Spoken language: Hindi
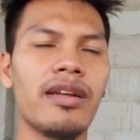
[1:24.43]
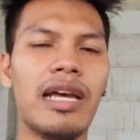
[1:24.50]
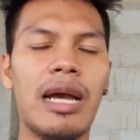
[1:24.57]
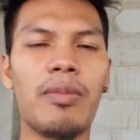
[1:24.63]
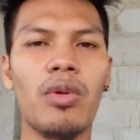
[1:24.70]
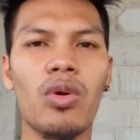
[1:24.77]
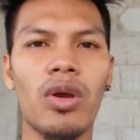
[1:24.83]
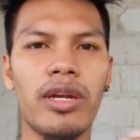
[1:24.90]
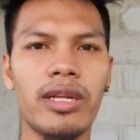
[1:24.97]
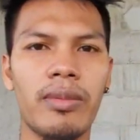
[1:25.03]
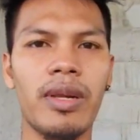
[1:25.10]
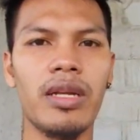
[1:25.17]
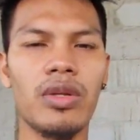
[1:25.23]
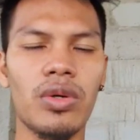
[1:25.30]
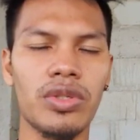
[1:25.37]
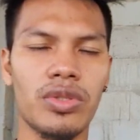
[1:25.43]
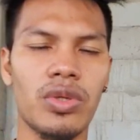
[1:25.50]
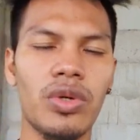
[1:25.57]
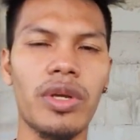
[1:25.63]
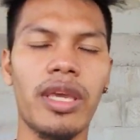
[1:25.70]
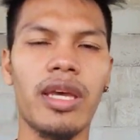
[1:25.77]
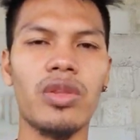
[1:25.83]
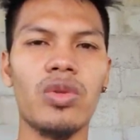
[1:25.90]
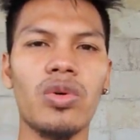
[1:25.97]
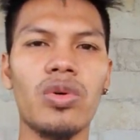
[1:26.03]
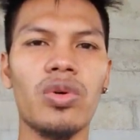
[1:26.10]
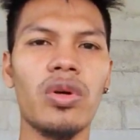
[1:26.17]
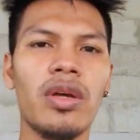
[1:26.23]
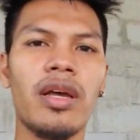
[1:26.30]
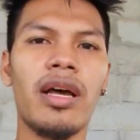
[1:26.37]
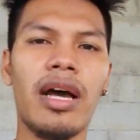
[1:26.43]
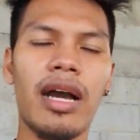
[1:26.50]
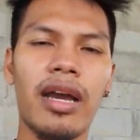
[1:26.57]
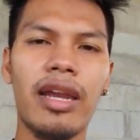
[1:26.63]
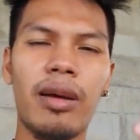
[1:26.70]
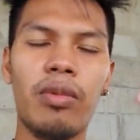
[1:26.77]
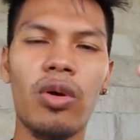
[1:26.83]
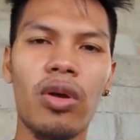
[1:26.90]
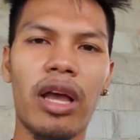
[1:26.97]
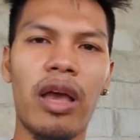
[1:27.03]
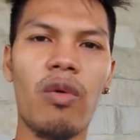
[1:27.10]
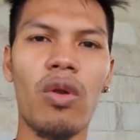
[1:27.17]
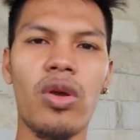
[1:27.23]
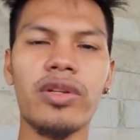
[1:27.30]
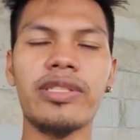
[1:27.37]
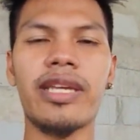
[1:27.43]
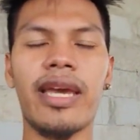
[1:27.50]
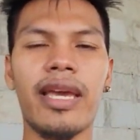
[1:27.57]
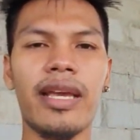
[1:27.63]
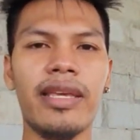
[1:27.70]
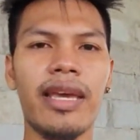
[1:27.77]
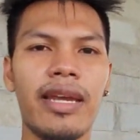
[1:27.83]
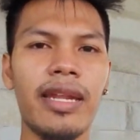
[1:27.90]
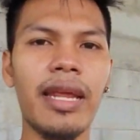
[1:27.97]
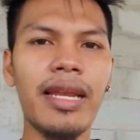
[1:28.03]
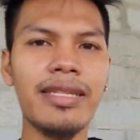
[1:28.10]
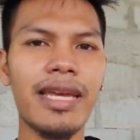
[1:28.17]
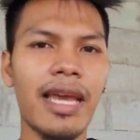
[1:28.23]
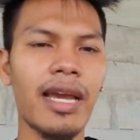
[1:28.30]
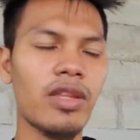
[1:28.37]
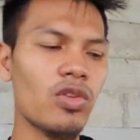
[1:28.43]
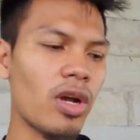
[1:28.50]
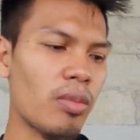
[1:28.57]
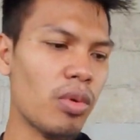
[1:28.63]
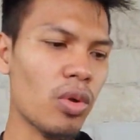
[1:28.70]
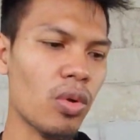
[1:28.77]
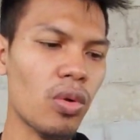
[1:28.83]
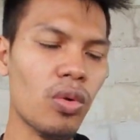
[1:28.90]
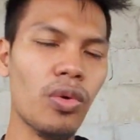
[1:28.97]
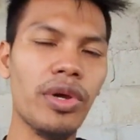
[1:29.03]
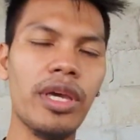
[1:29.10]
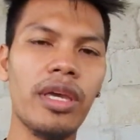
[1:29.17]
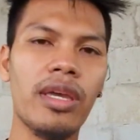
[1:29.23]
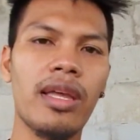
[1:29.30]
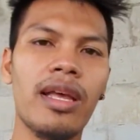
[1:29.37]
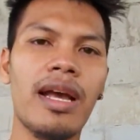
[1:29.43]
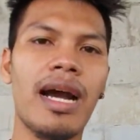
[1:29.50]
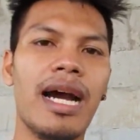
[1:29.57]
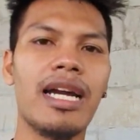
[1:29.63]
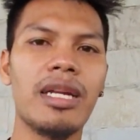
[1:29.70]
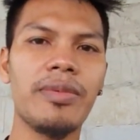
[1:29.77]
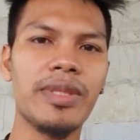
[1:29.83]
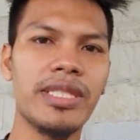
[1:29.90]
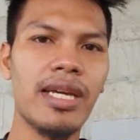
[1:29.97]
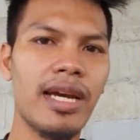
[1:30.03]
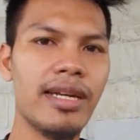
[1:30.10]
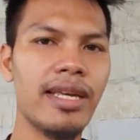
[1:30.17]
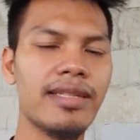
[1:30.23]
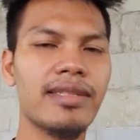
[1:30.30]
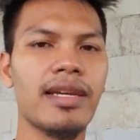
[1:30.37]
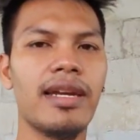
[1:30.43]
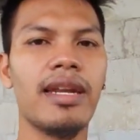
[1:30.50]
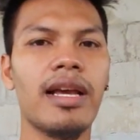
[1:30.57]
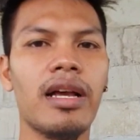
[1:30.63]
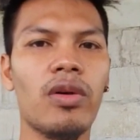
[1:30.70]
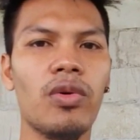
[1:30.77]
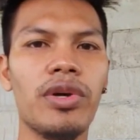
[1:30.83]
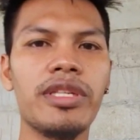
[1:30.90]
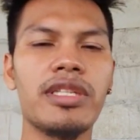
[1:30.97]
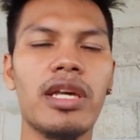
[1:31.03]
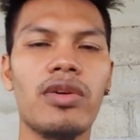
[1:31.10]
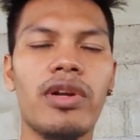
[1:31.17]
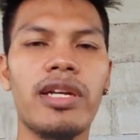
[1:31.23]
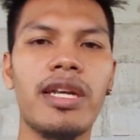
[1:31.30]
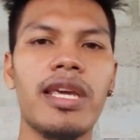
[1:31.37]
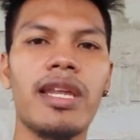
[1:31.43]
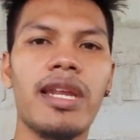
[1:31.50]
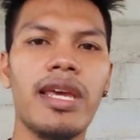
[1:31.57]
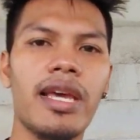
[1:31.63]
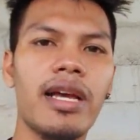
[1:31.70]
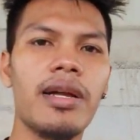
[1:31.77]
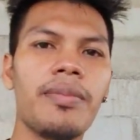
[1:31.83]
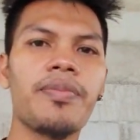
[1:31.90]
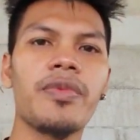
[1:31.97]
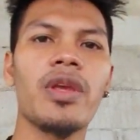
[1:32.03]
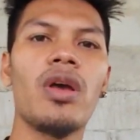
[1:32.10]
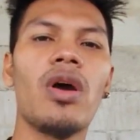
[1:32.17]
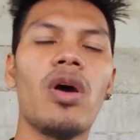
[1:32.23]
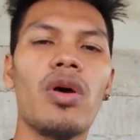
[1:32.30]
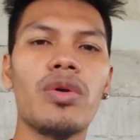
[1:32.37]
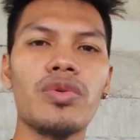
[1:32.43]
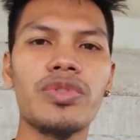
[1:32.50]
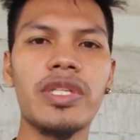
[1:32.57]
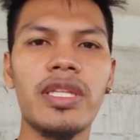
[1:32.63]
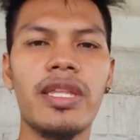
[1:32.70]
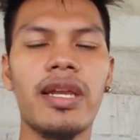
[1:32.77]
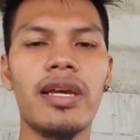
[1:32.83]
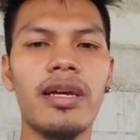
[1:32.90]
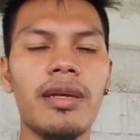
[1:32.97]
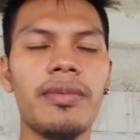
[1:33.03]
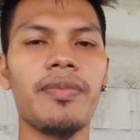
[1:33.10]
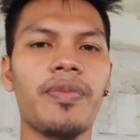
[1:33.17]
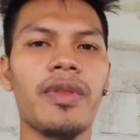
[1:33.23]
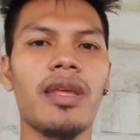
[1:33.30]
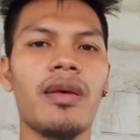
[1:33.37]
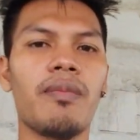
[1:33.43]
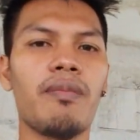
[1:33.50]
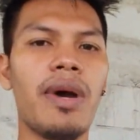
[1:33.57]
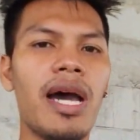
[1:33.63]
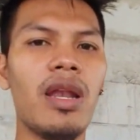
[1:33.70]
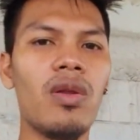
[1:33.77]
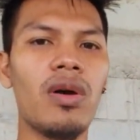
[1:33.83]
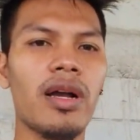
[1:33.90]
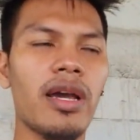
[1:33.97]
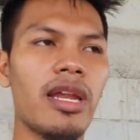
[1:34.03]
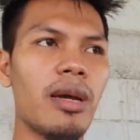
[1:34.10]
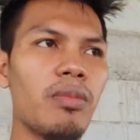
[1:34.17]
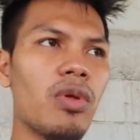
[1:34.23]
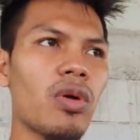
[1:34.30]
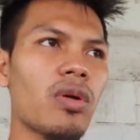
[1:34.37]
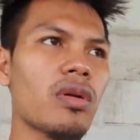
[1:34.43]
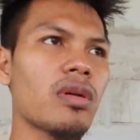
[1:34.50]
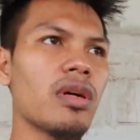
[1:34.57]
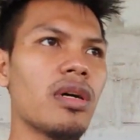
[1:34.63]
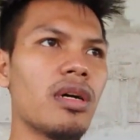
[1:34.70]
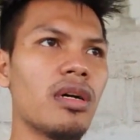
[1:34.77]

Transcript: आप लोग का डबल डोज हो गया तो अगर आप लोग हेवलॉक जाएगा या नील जाएगा तो आप लोगों को कोई आर डी टेस्ट करने का कोई ज़रूरत नहीं रहेगा और उसी तरह मान लो अगर आप लोग